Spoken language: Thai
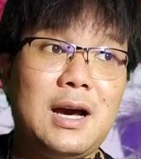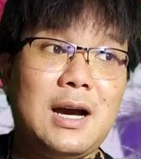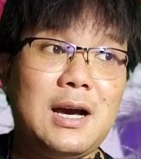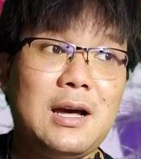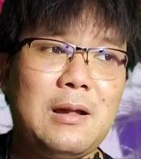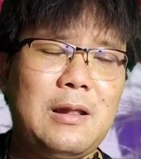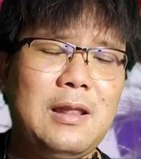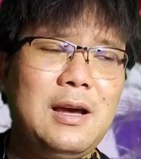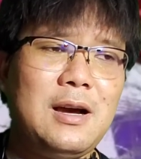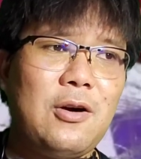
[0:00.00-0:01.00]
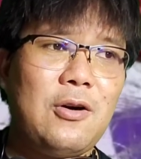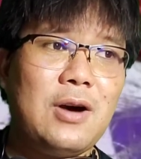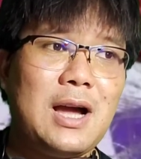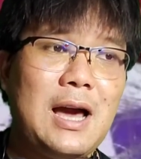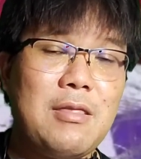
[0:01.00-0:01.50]
อ่าเรื่องของ
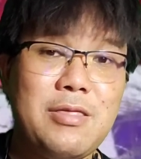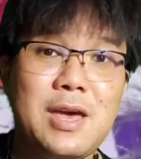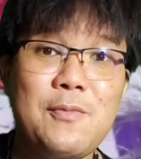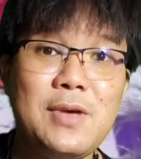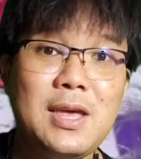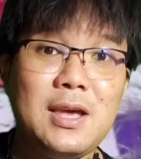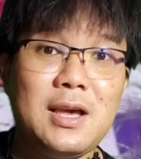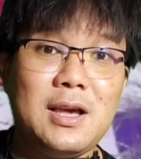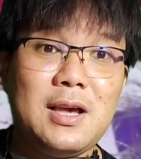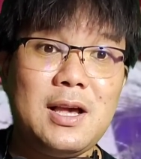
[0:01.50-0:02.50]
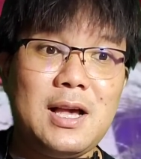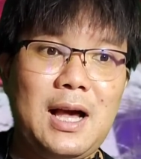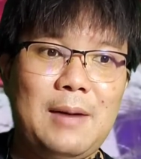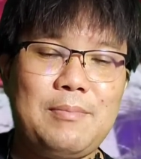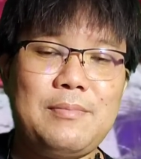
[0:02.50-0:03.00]
การเซฟวิ่ง
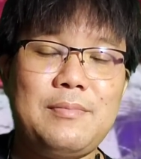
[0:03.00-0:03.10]
กับ